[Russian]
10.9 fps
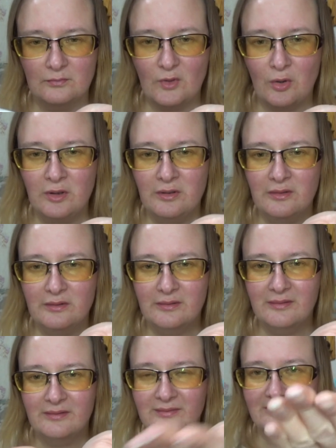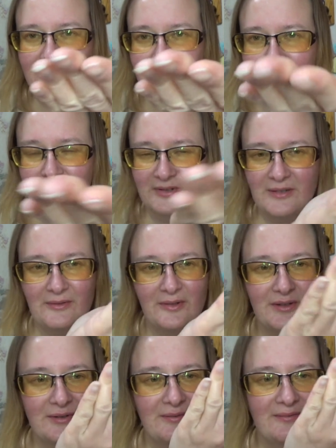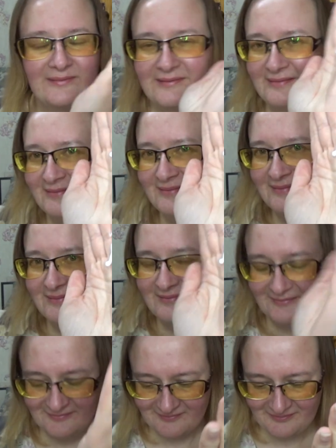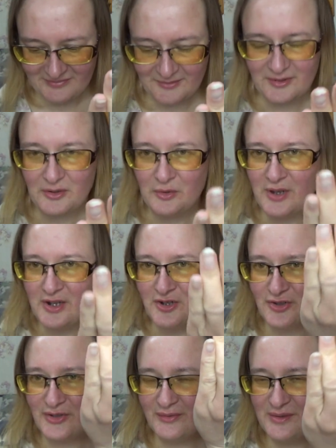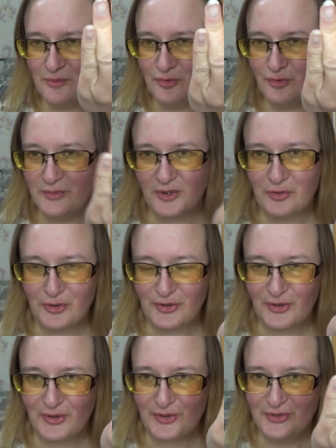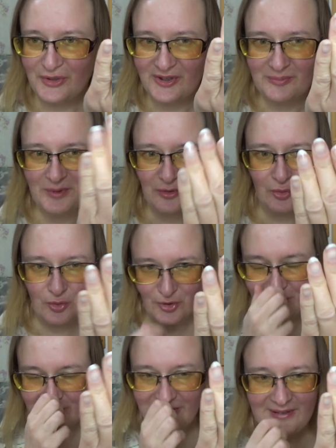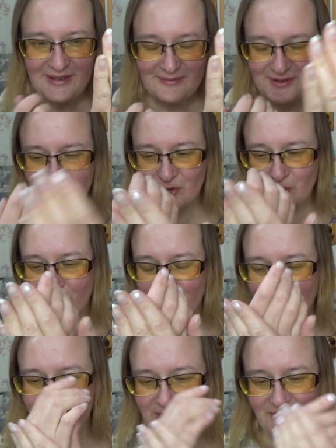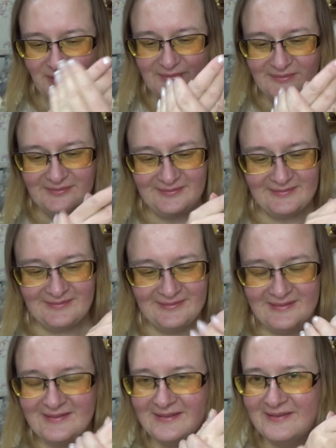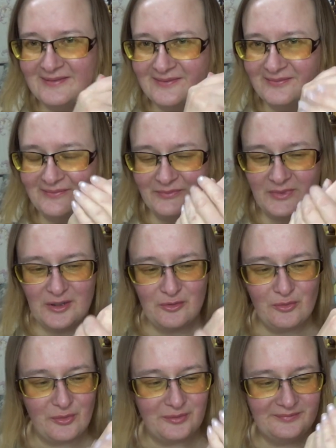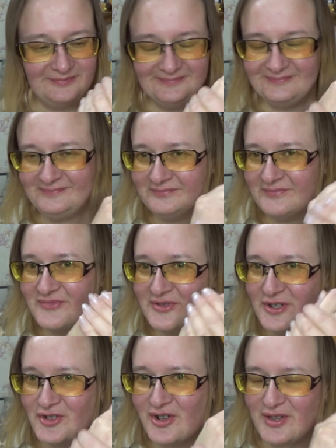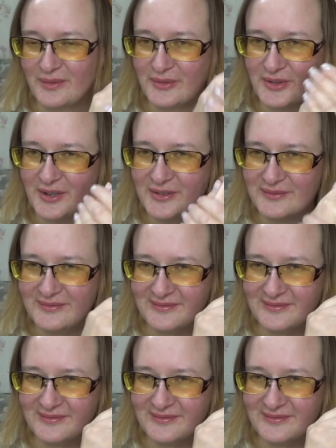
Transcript: О, выдавилось. Правда, куда я сейчас девать буду? У меня ноги-то не из-под душа. Я весь день сегодня ходила на руку. Сначала в сад.